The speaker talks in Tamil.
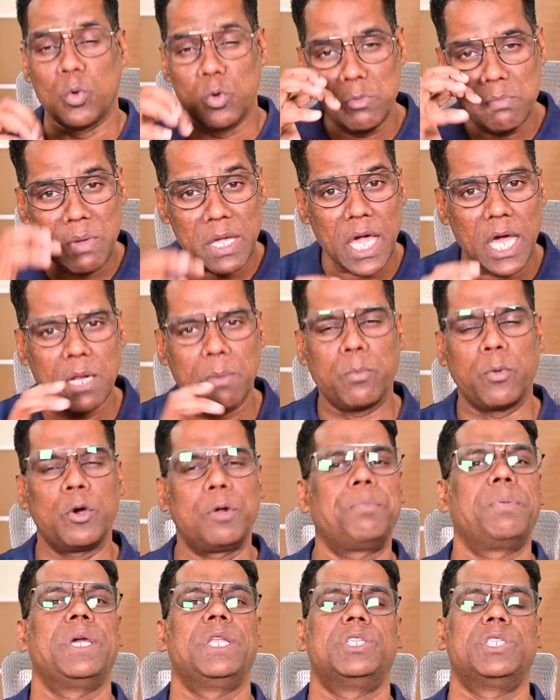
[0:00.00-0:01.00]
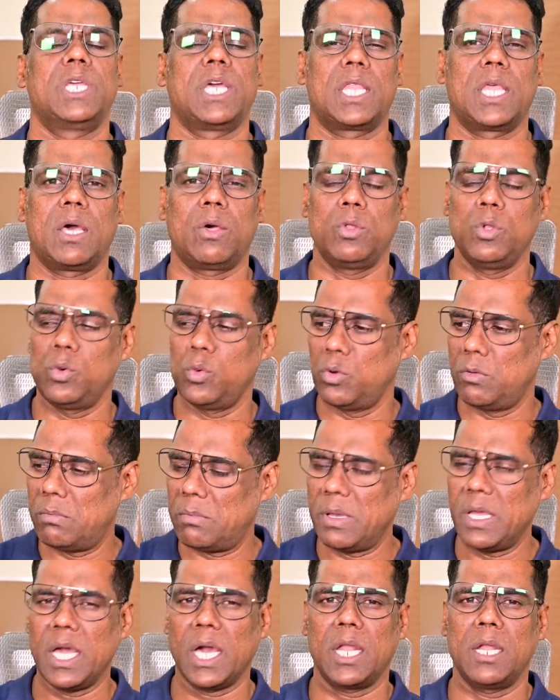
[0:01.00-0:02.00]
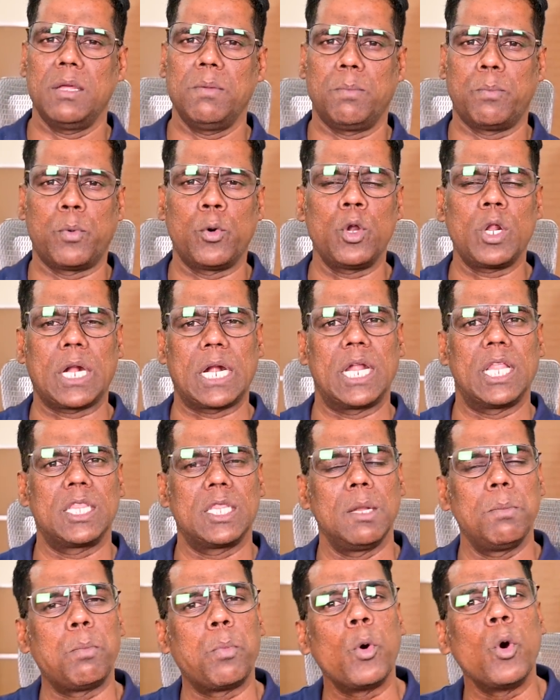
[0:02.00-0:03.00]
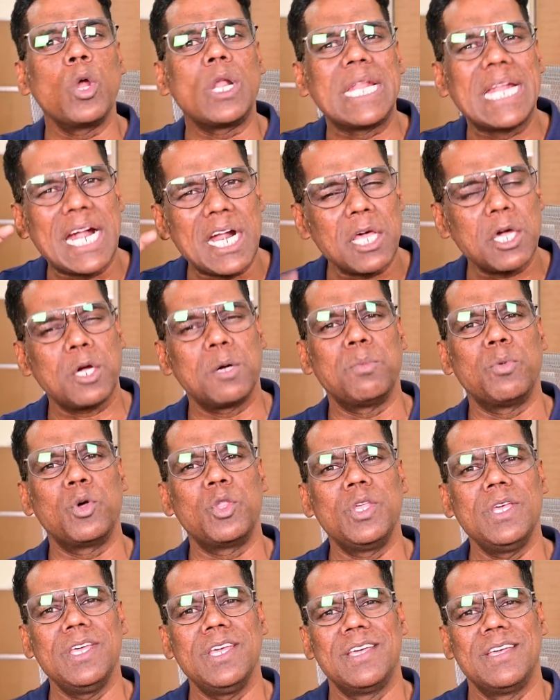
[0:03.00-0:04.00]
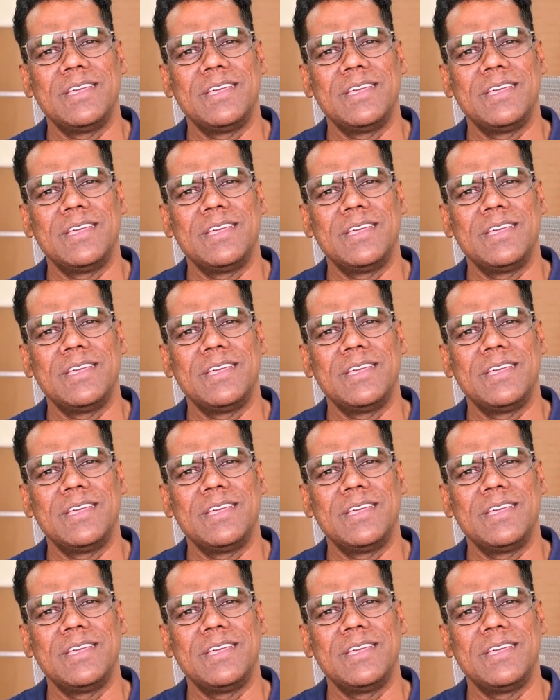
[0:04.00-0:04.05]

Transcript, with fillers: உண்மையான போர் பயிற்சி அதாவது உண்மையான போர்க்களத்தில் போர் நடக்கும்போது